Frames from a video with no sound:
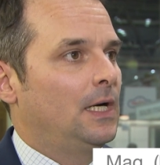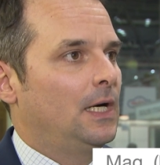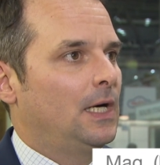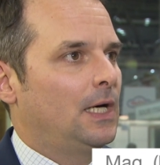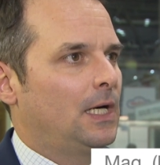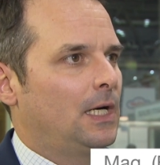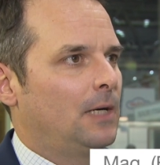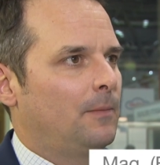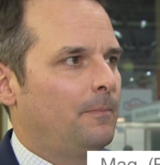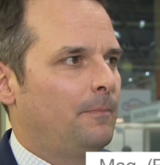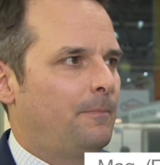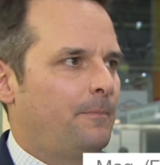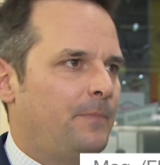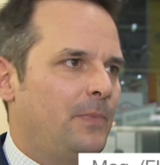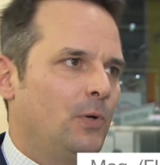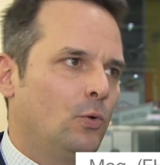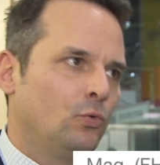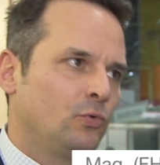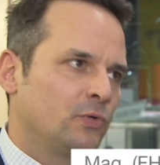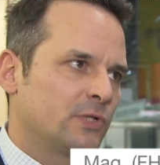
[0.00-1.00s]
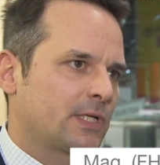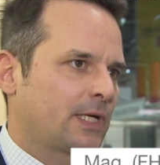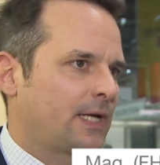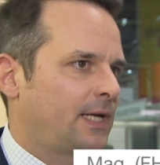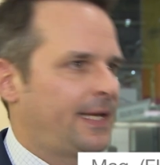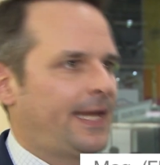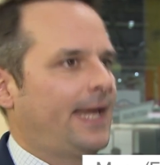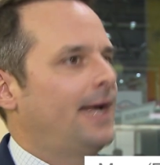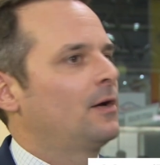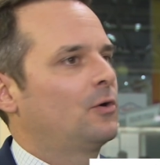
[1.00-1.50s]
Ähm,
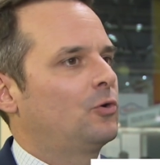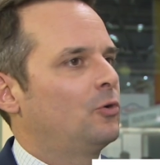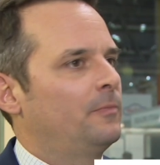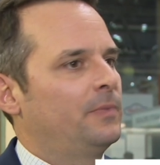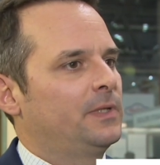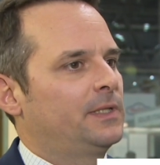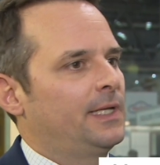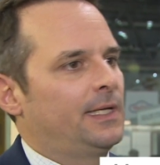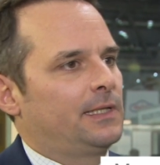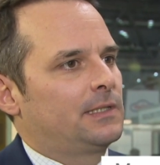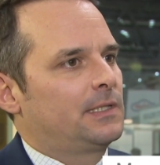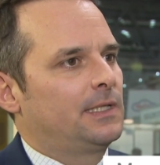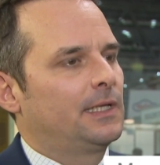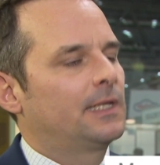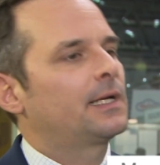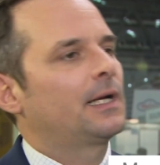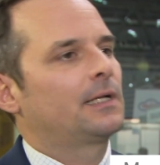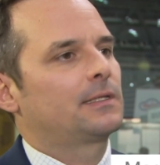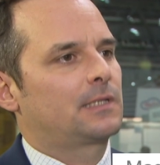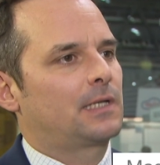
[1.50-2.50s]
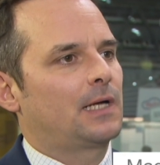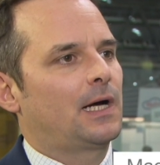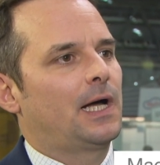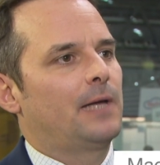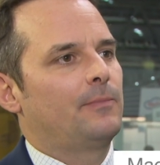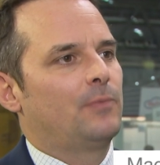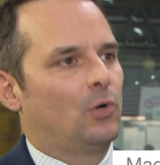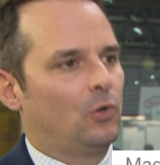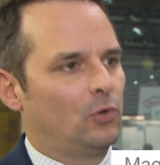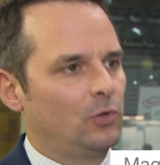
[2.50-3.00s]
unsere Kernkompetenz liegt ganz klar
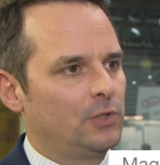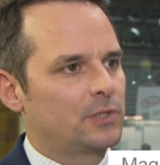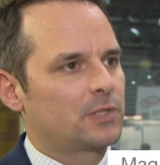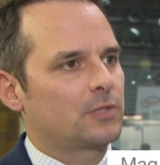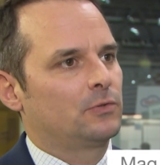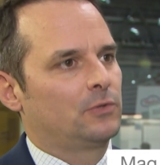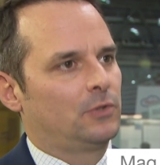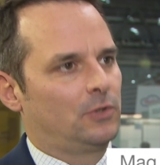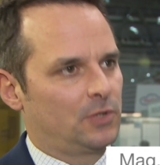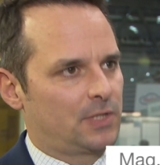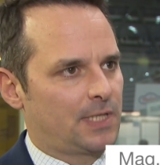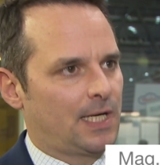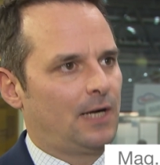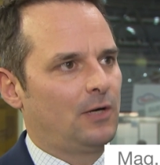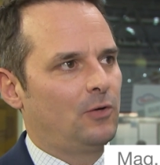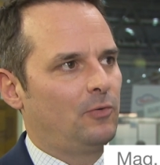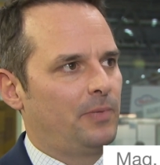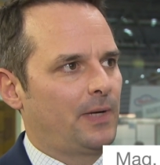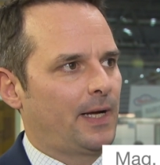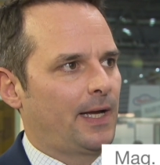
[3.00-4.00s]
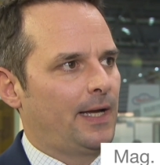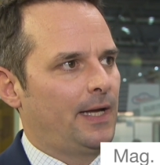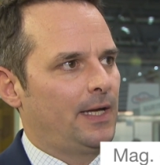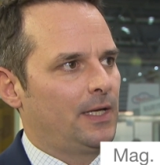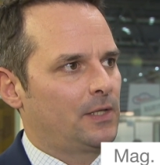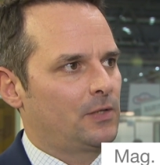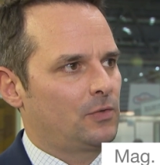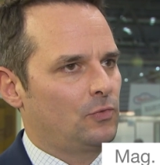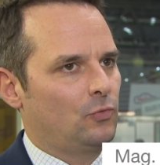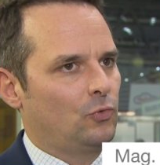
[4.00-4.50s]
im Holz- und
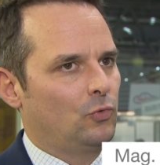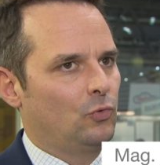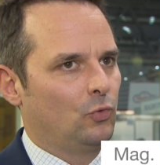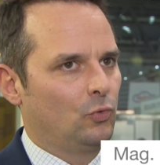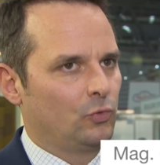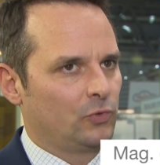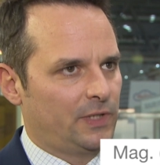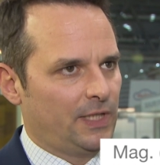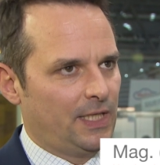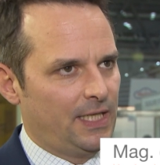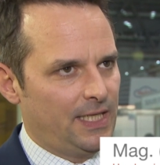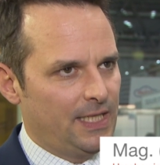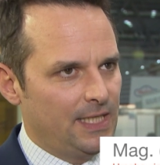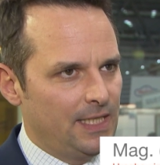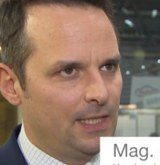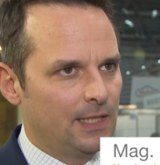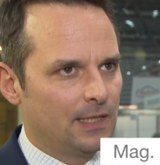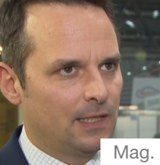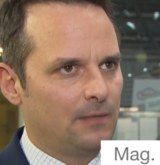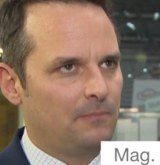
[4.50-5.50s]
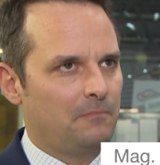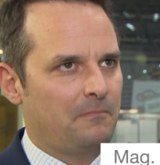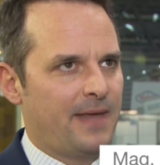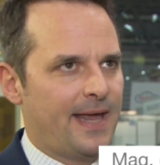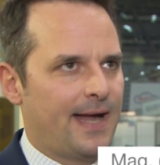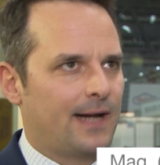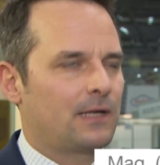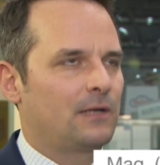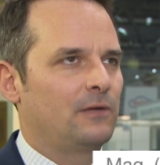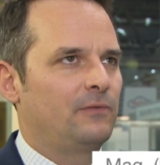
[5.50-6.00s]
Holz-Alu-Bereich. Und hier
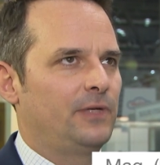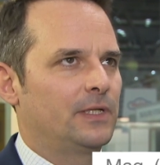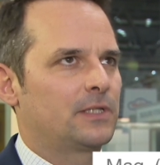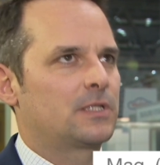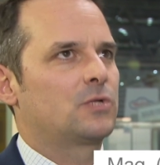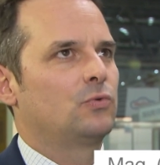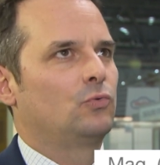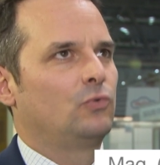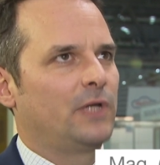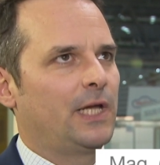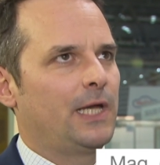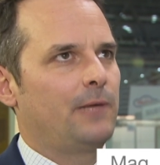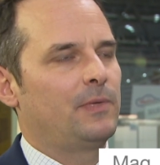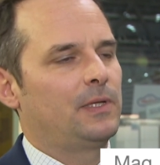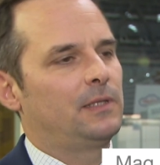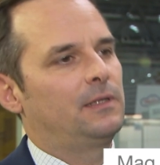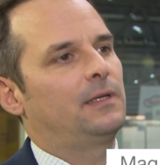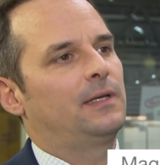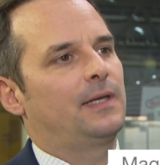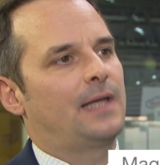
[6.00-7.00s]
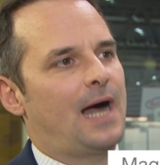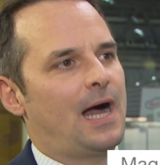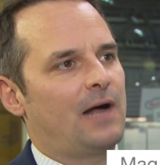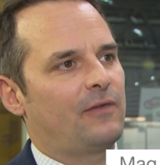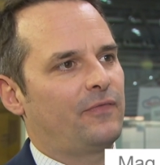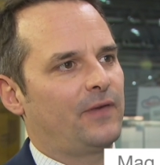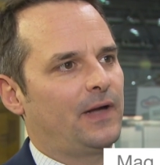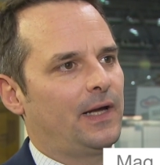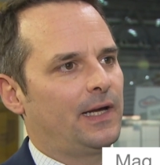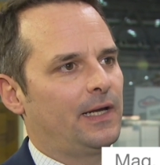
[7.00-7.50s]
merken wir zunehmend die
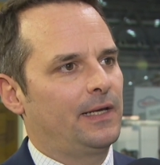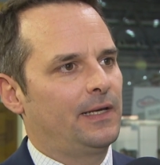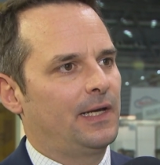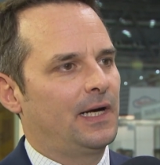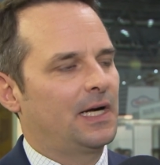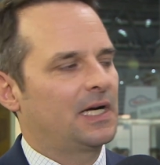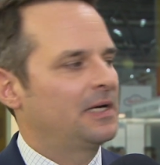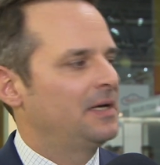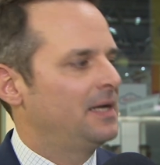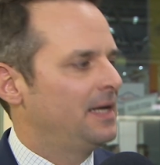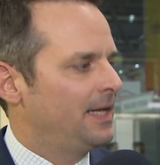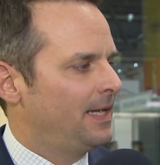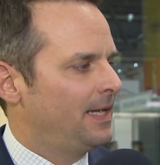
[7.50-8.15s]
Nachfrage nach